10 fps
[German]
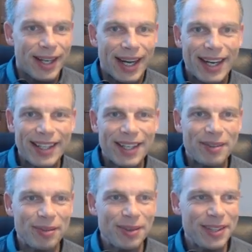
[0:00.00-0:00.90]
Einen
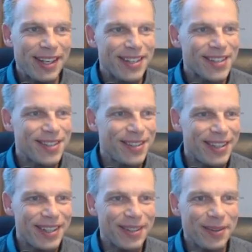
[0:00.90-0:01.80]

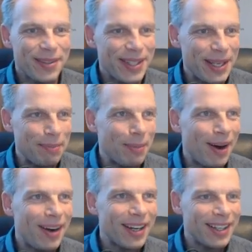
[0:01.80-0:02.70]
wunderschönen guten
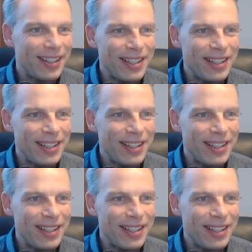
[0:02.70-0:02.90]
Morgen,